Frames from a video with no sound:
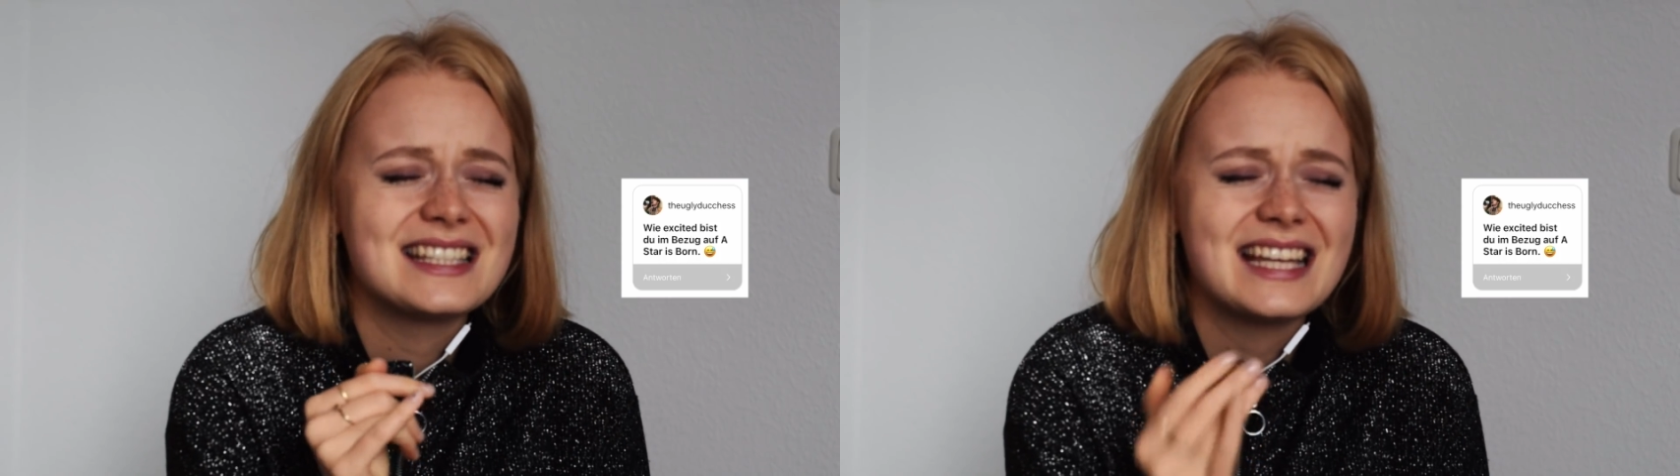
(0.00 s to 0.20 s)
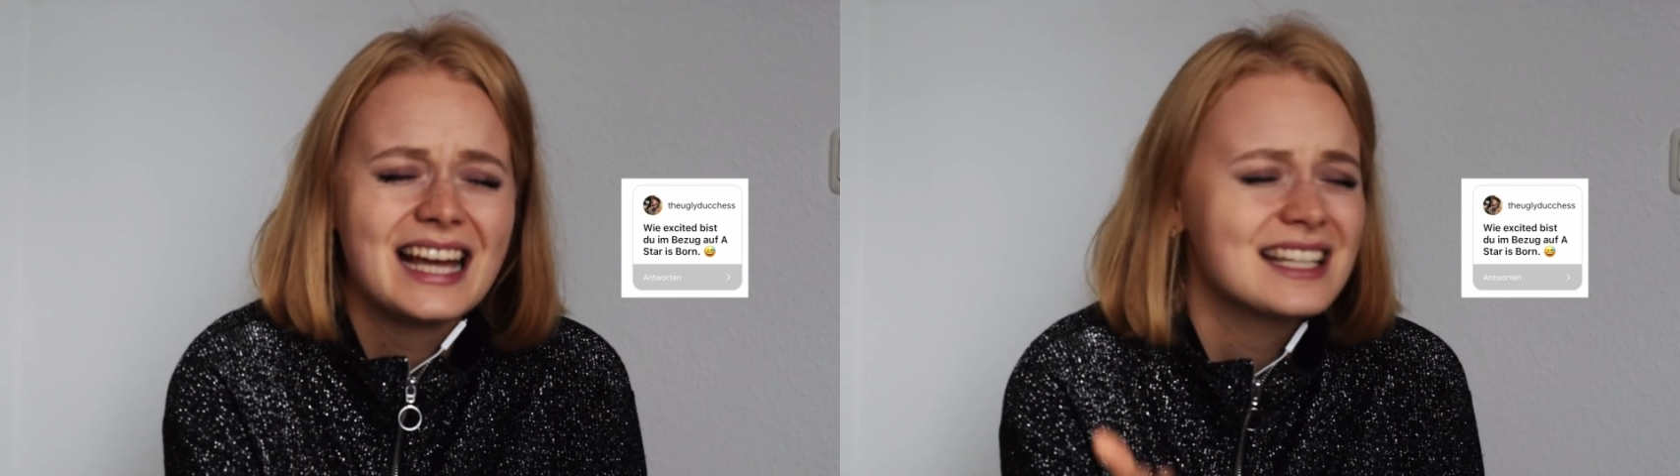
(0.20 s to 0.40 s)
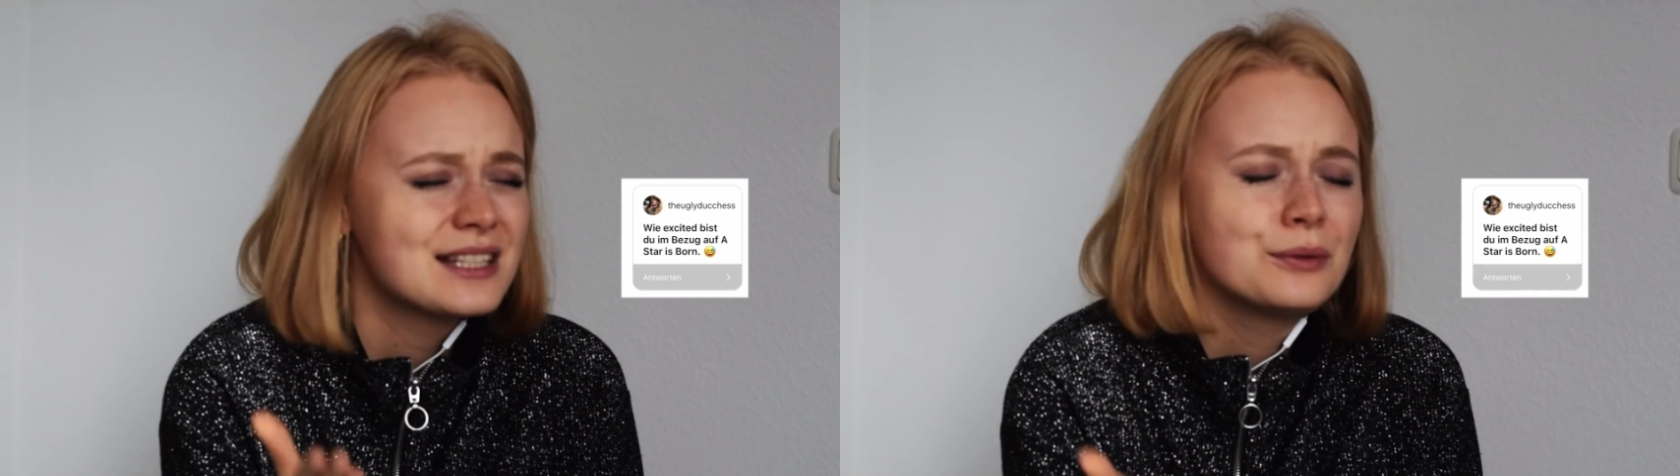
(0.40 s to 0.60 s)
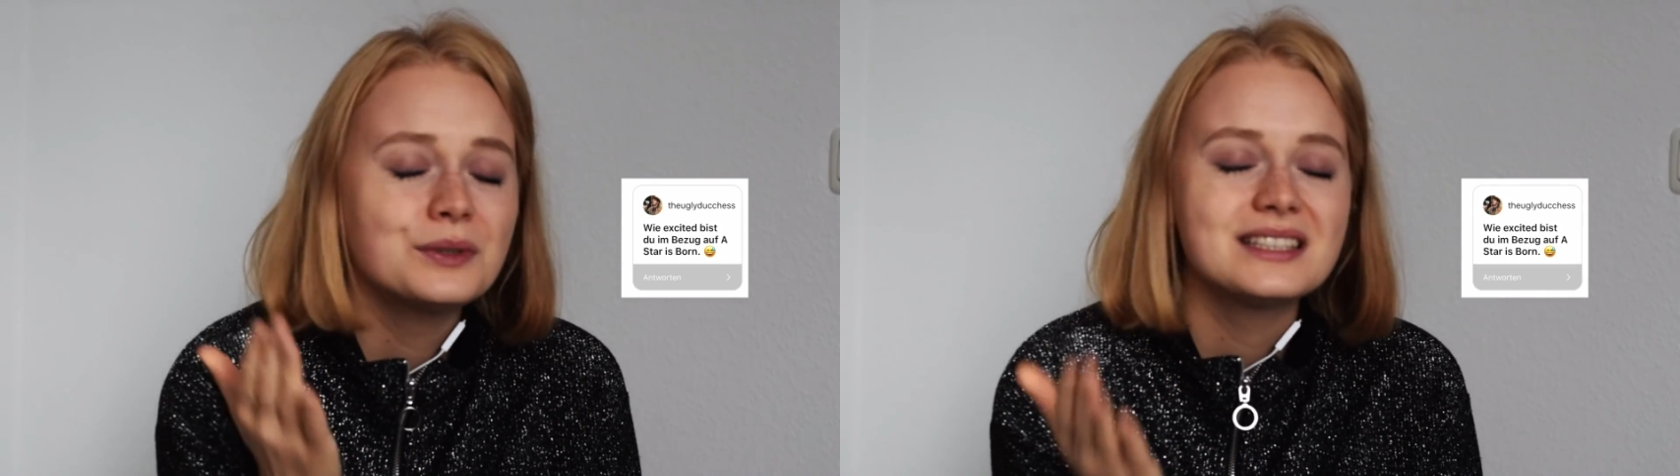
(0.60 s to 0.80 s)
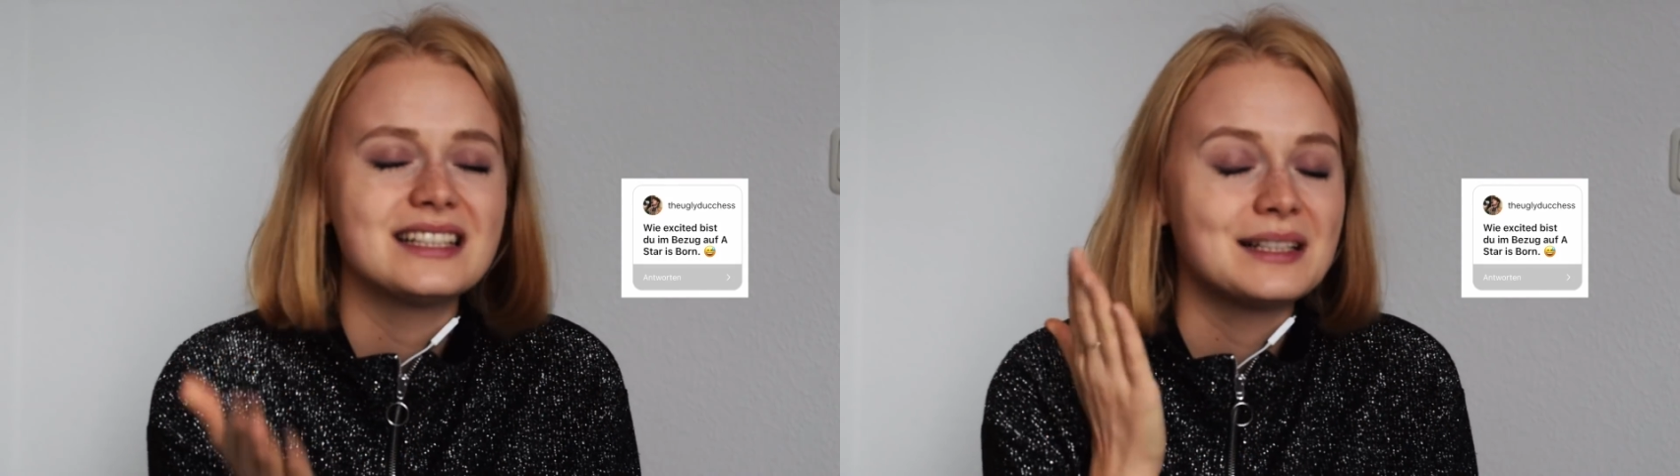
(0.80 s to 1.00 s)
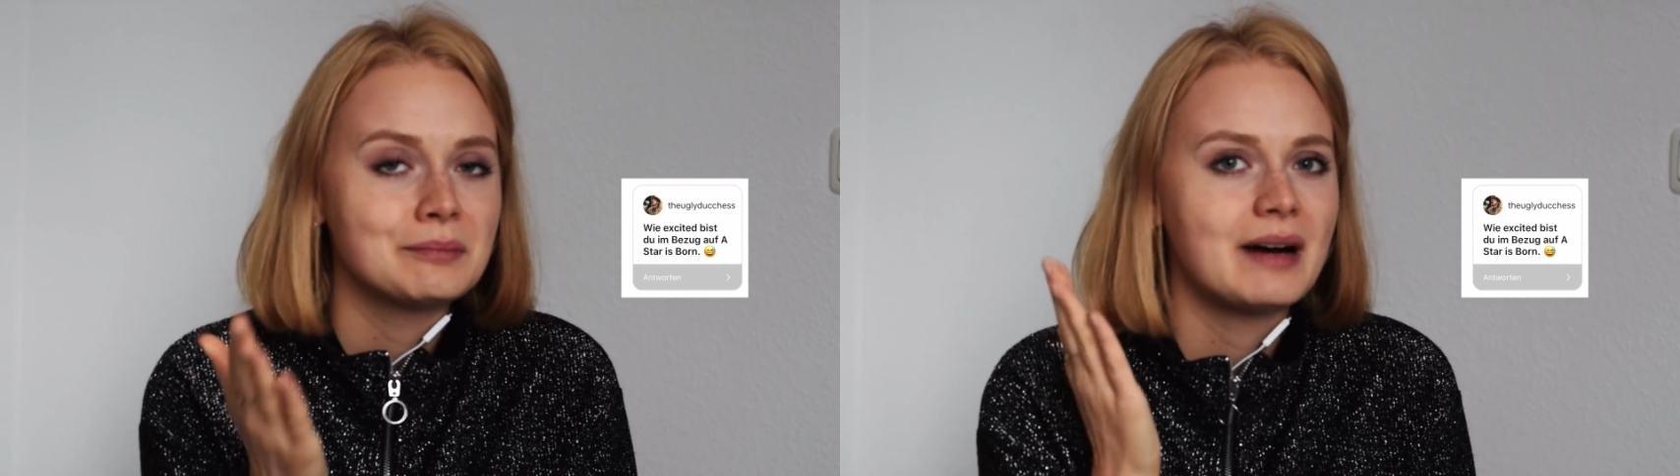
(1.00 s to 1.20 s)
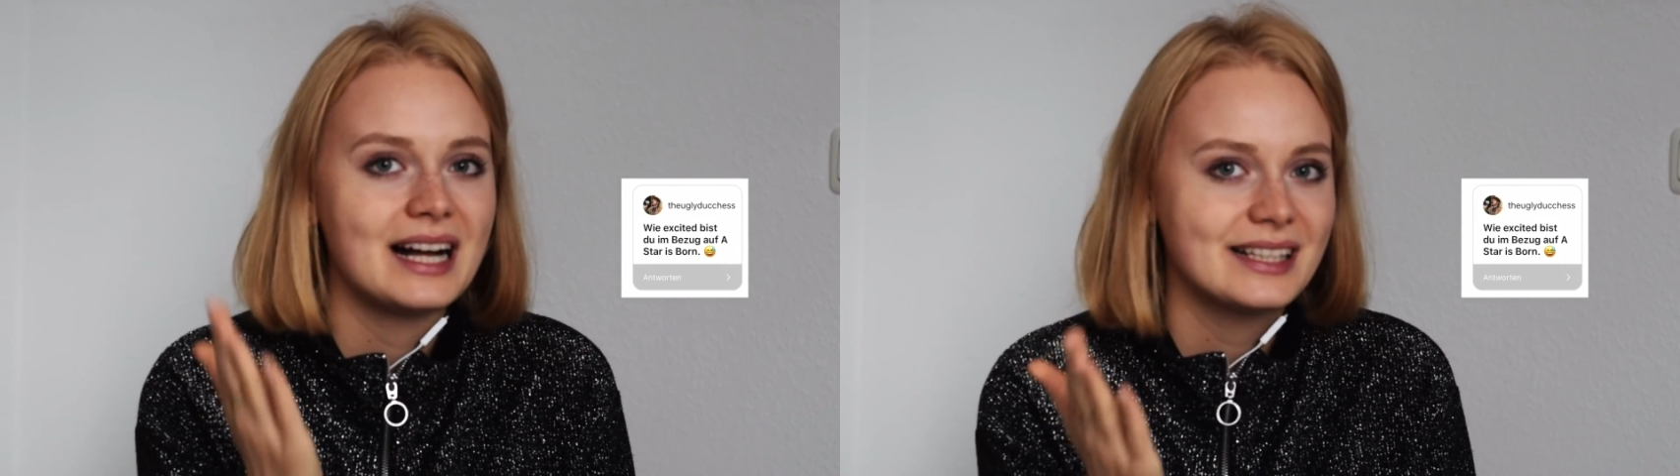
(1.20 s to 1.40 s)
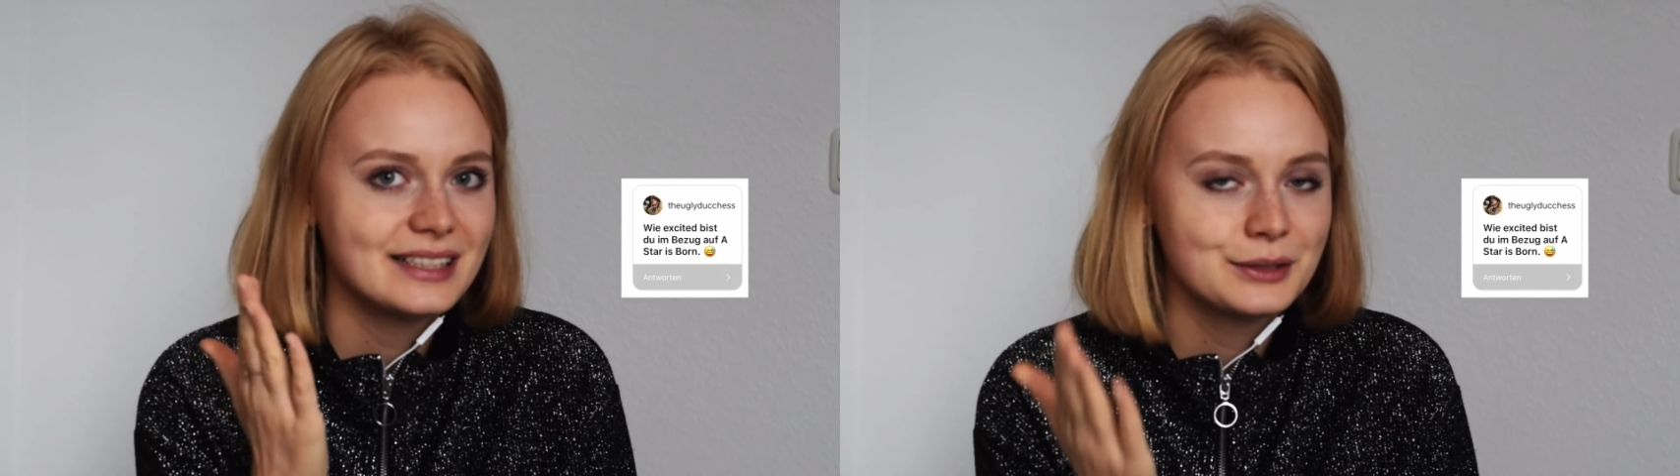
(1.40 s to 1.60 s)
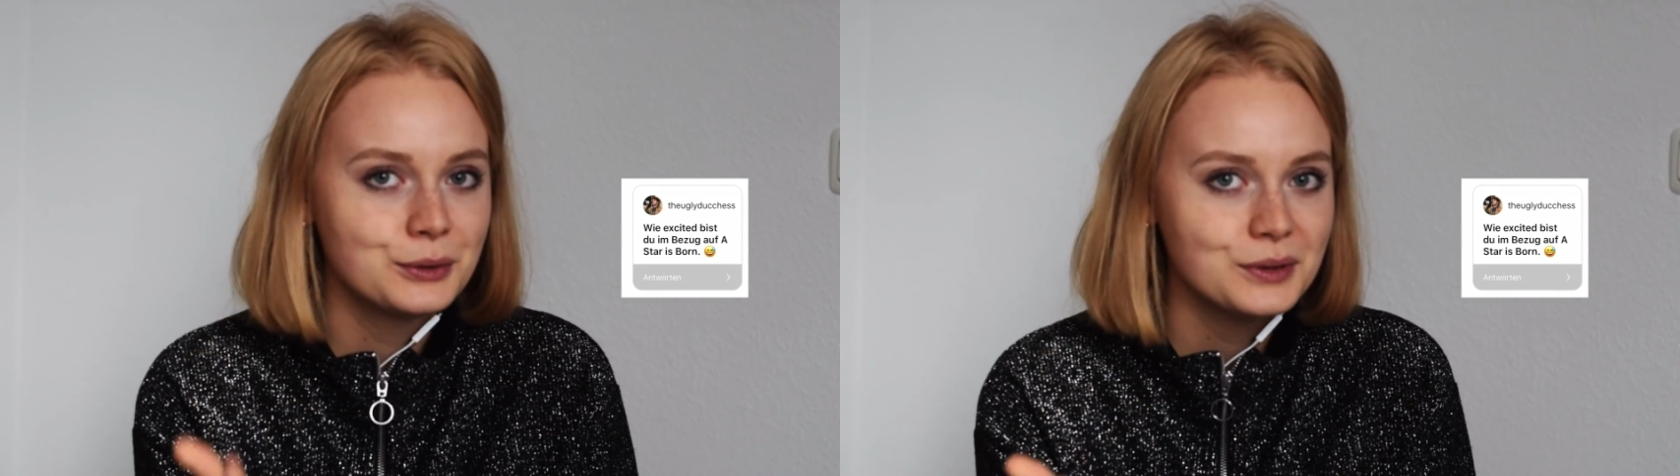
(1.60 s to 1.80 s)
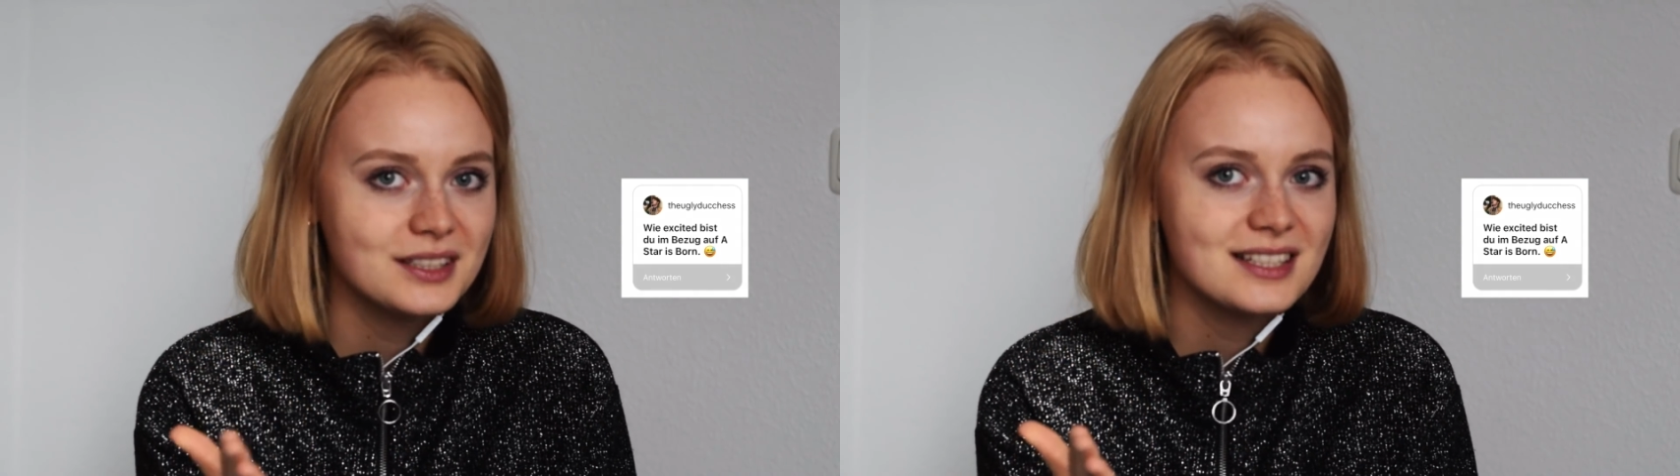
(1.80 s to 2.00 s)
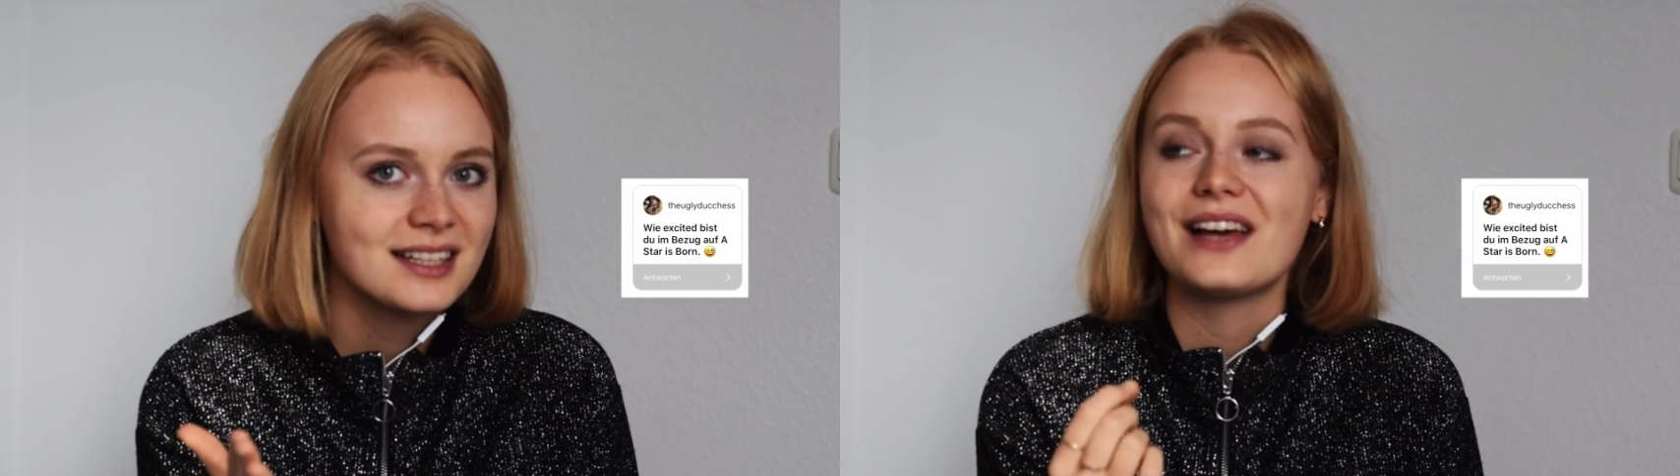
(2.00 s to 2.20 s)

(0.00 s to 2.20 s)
600 Mal geguckt.